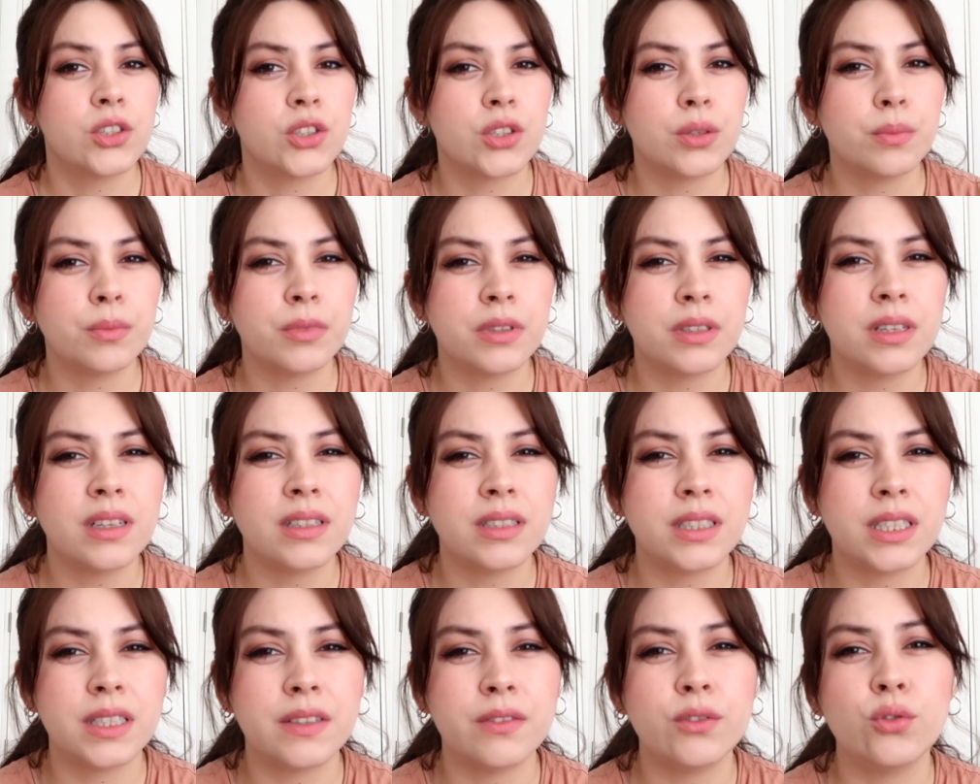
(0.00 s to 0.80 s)
Şimdi de
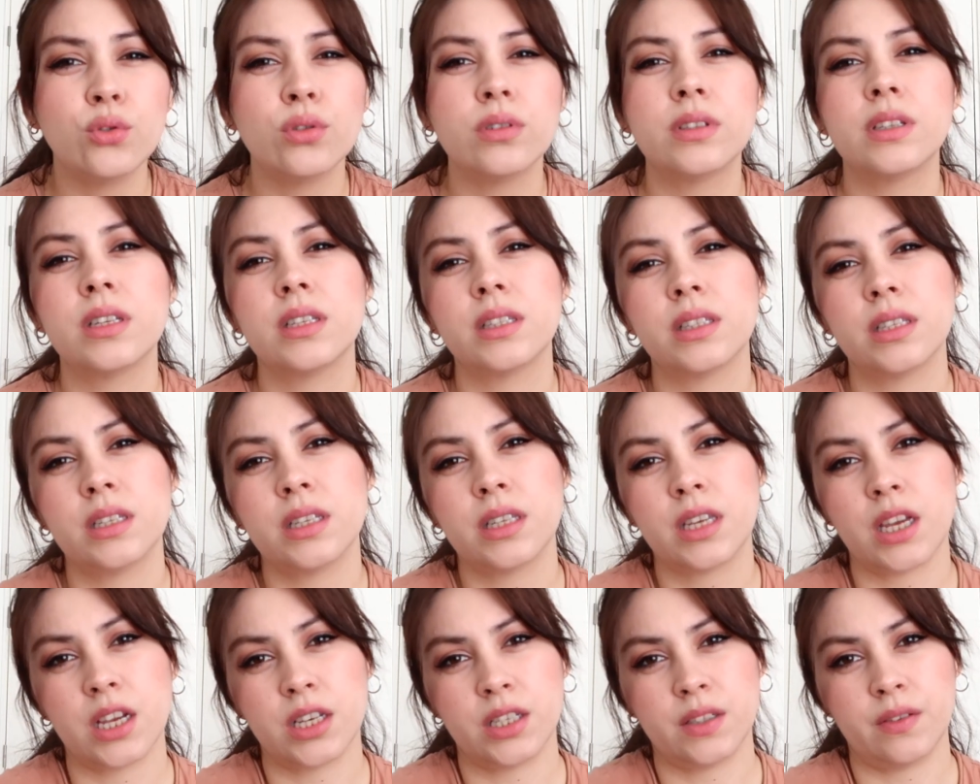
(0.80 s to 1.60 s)
TV
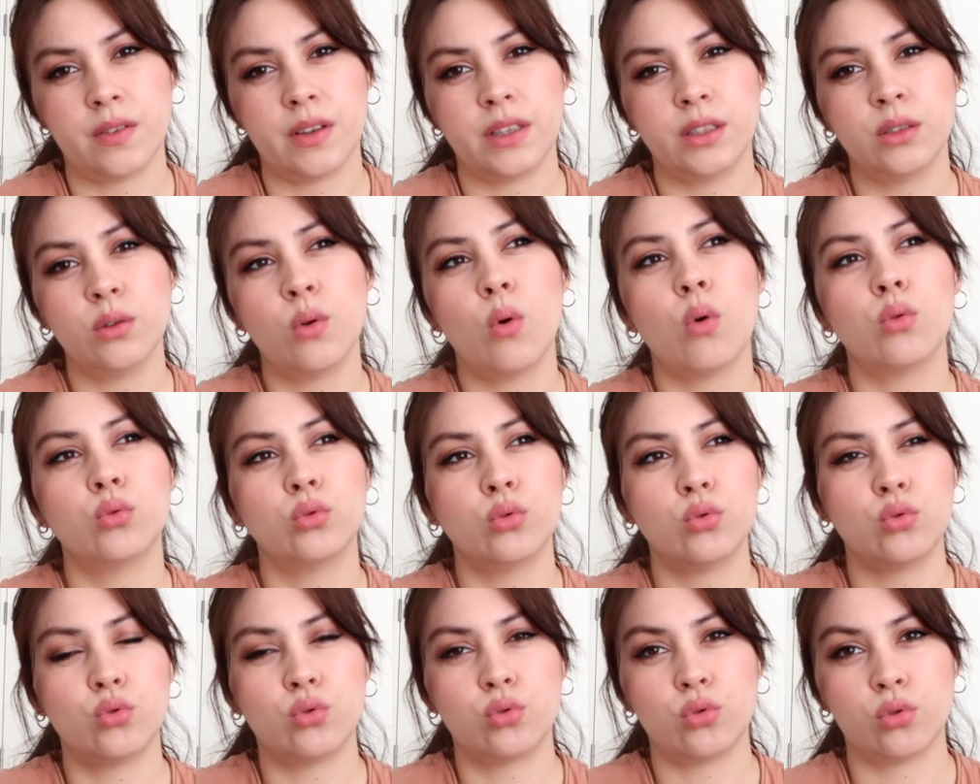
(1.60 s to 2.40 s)
ünitesini keşfetti,
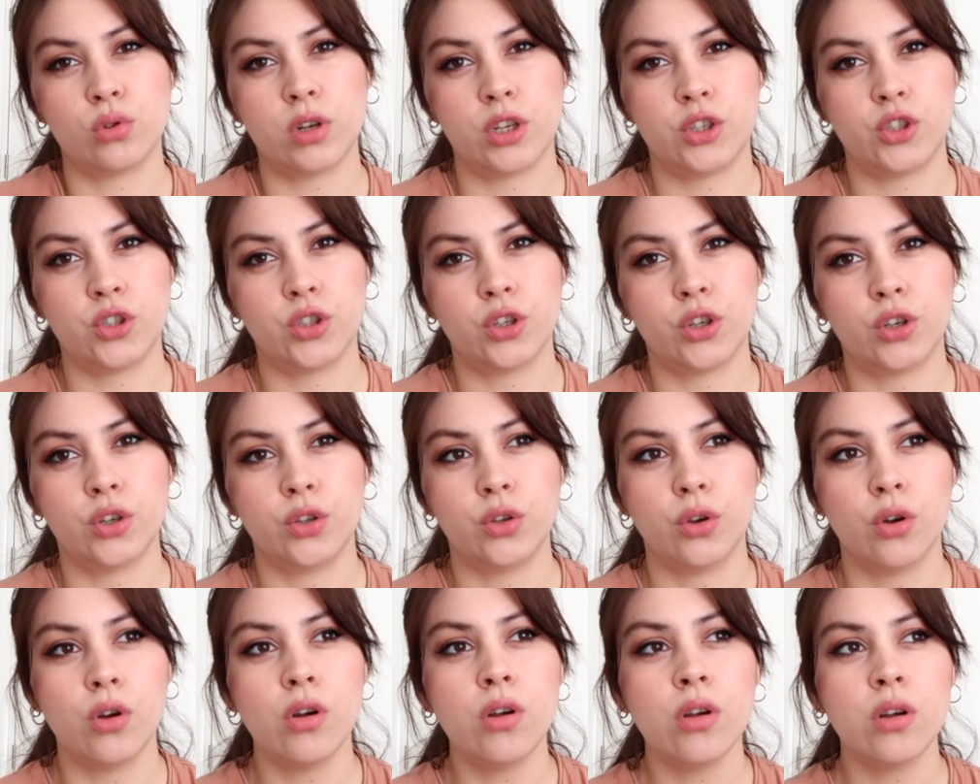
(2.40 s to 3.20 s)
onun üstüne
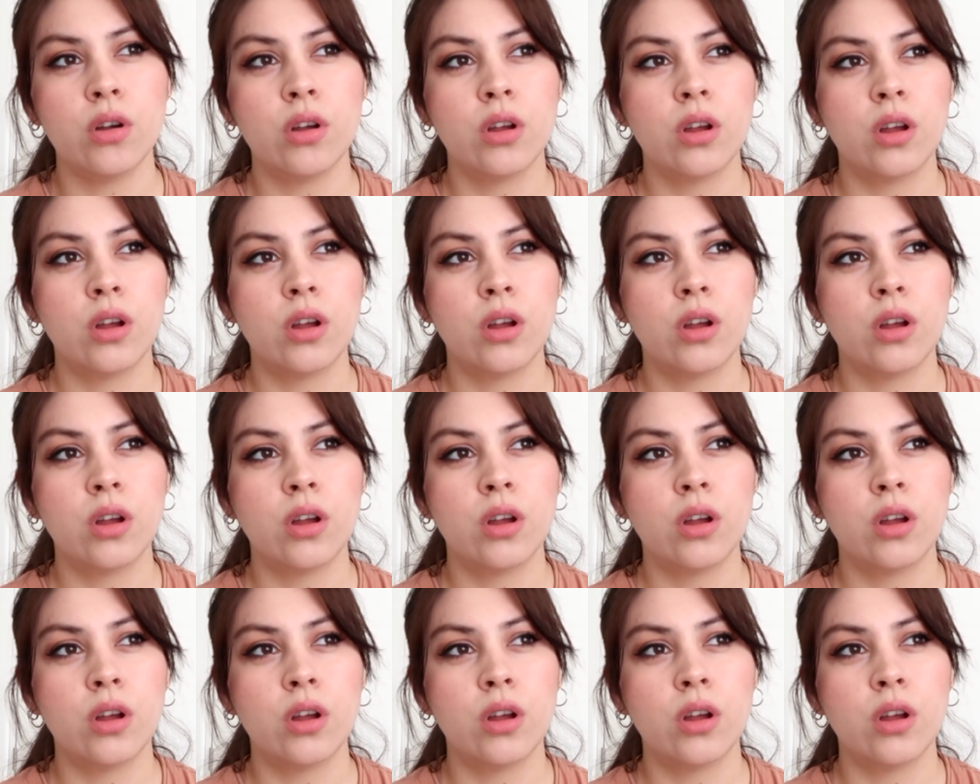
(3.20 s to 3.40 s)
çıkıyor.